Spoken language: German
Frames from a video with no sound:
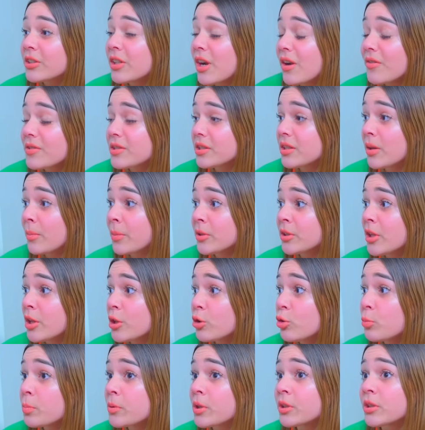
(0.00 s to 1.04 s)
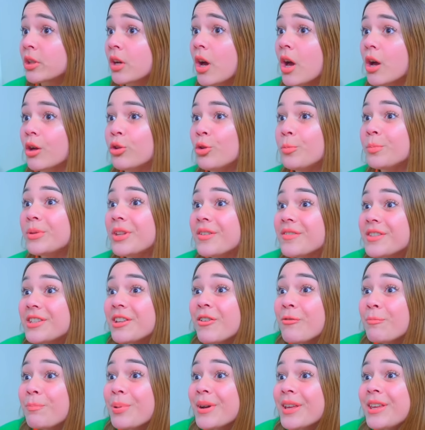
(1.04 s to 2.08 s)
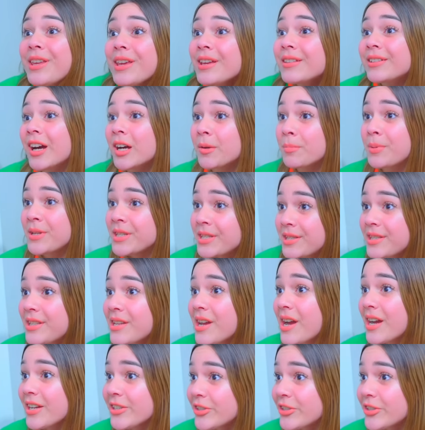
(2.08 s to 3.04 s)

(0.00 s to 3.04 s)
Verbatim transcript: der eine Rock gefällt mir so gut. Er ist perfekt für den Club. Alles mit